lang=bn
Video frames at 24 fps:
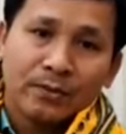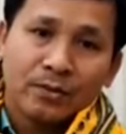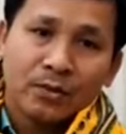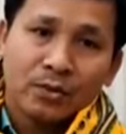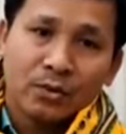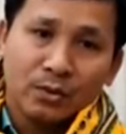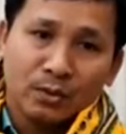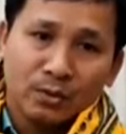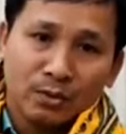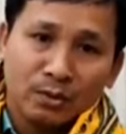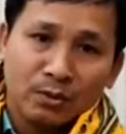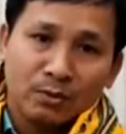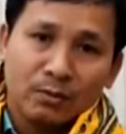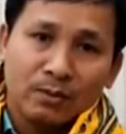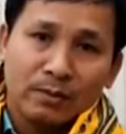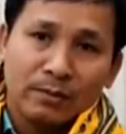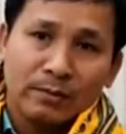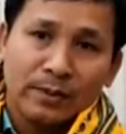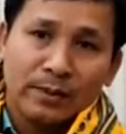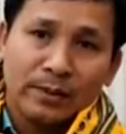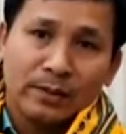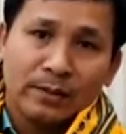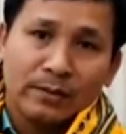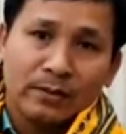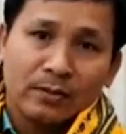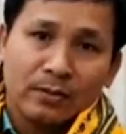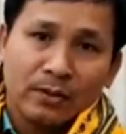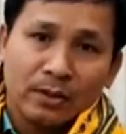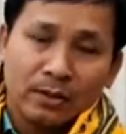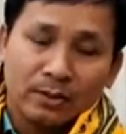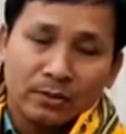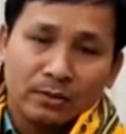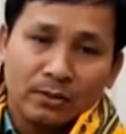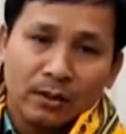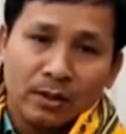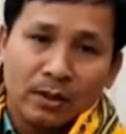সুন্দরভাবে গড়ে
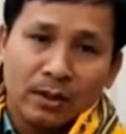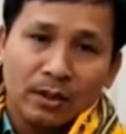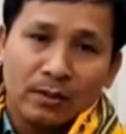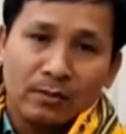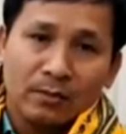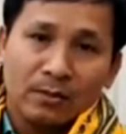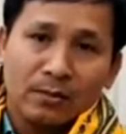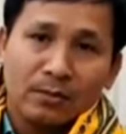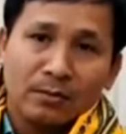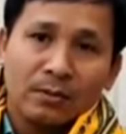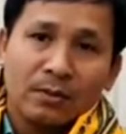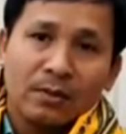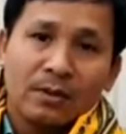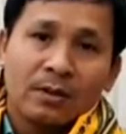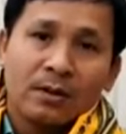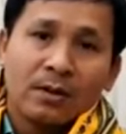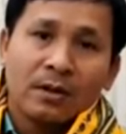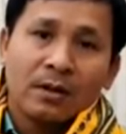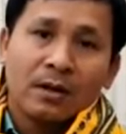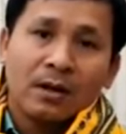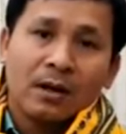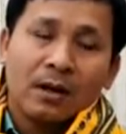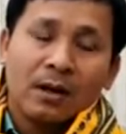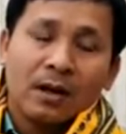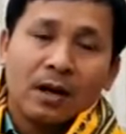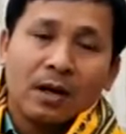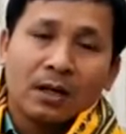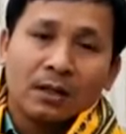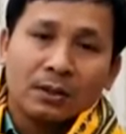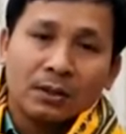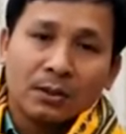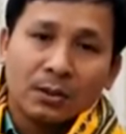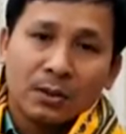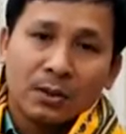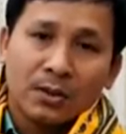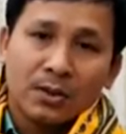তোলা এবং
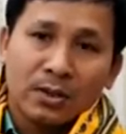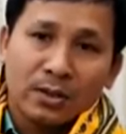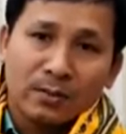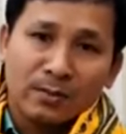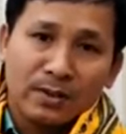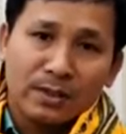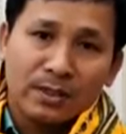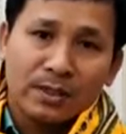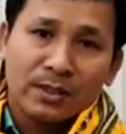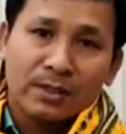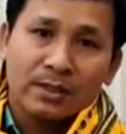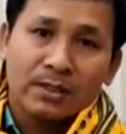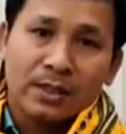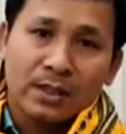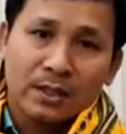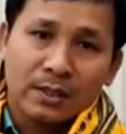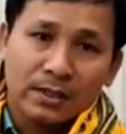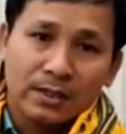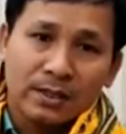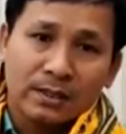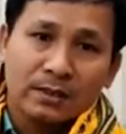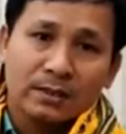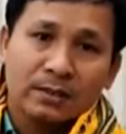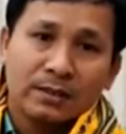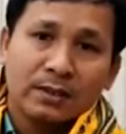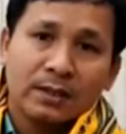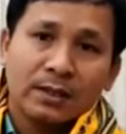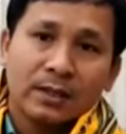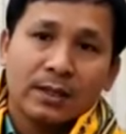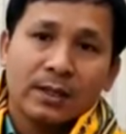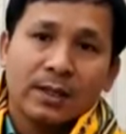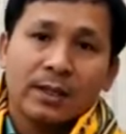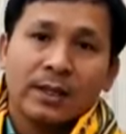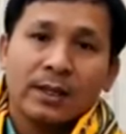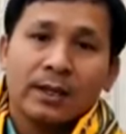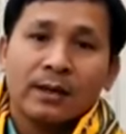আর্থ সামাজিক সাংস্কৃতিক
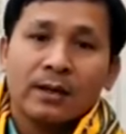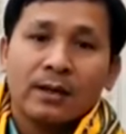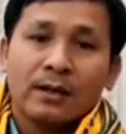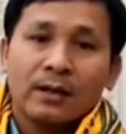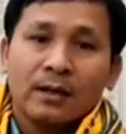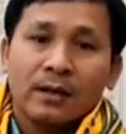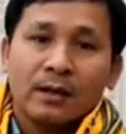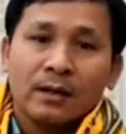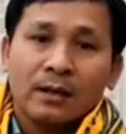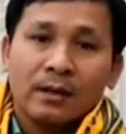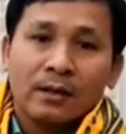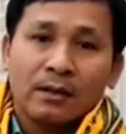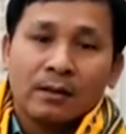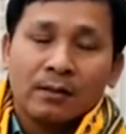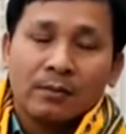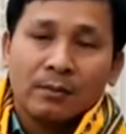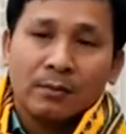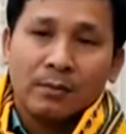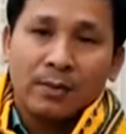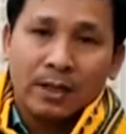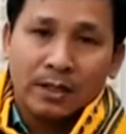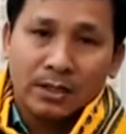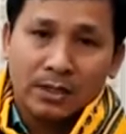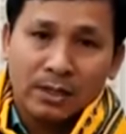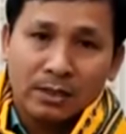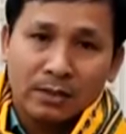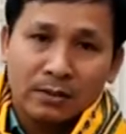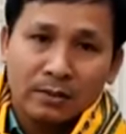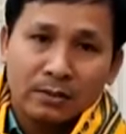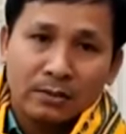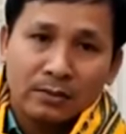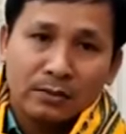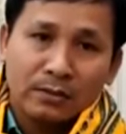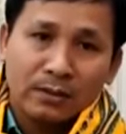ভাষাগত